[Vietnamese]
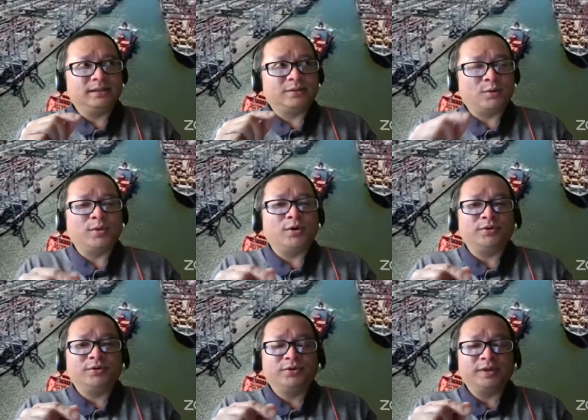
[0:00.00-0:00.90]
công
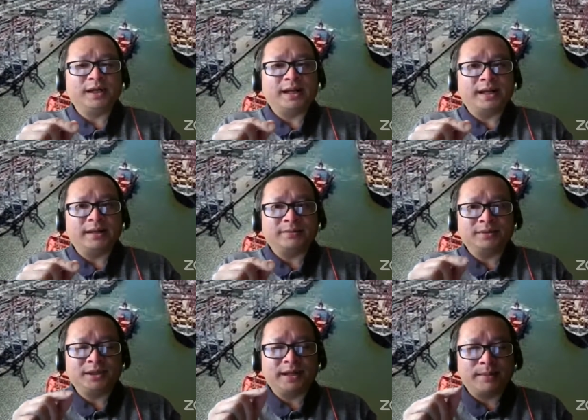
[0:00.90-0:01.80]
bố là
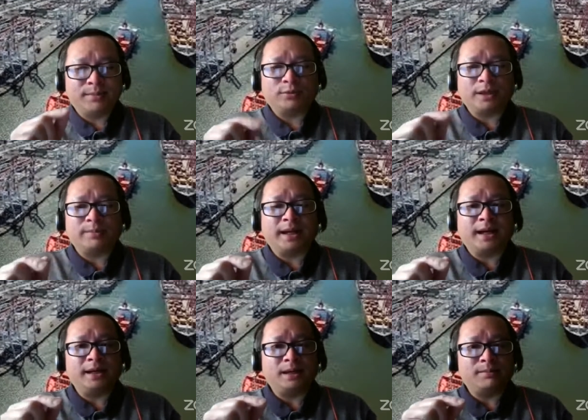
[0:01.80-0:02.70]
từ ngày 1 tháng
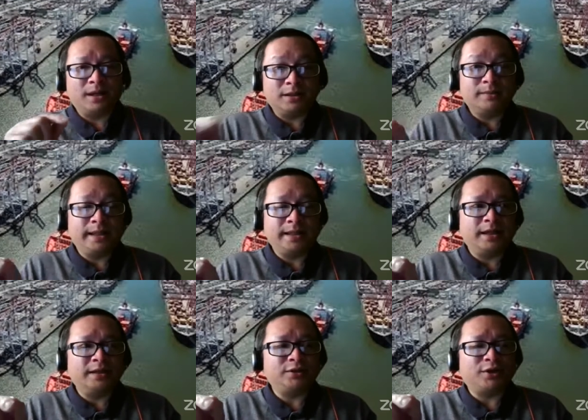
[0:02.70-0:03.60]
12 là mở cửa biên
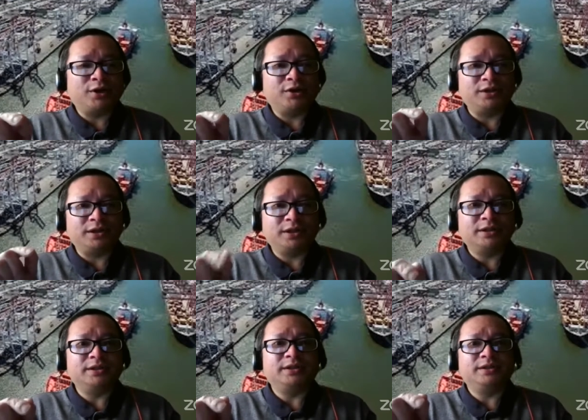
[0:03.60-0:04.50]
giới cho những
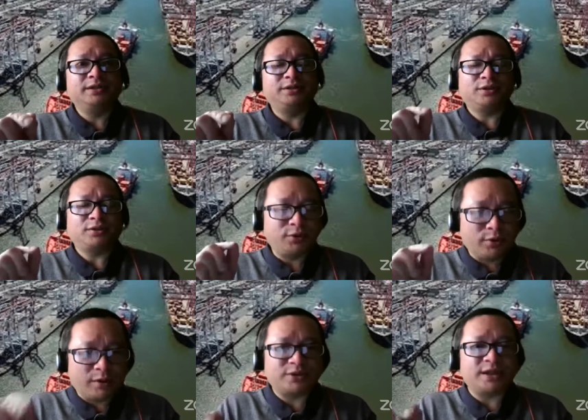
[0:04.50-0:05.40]
người cho cho
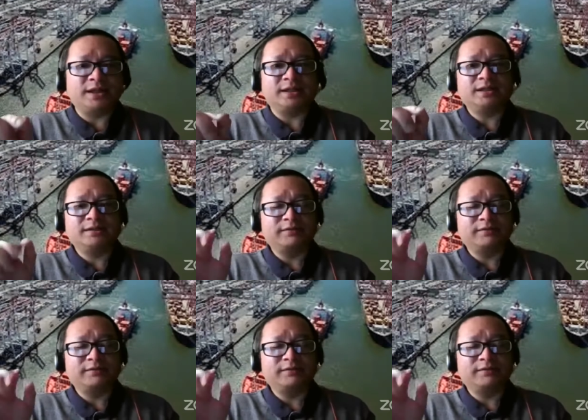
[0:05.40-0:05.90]
du học sinh